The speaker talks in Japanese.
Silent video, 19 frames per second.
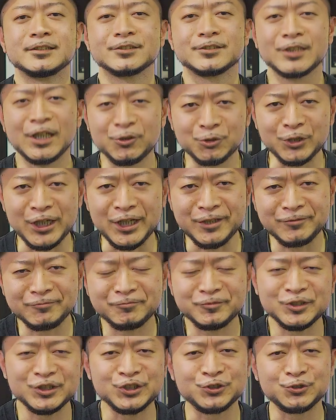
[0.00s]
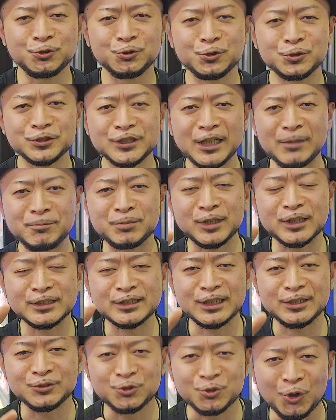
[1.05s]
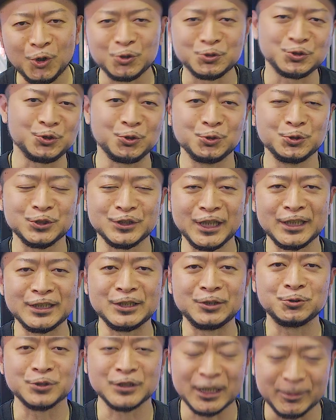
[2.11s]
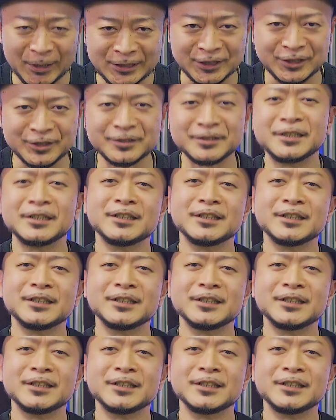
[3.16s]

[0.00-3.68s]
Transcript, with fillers: 最後に視聴者プレゼントの詳細でございます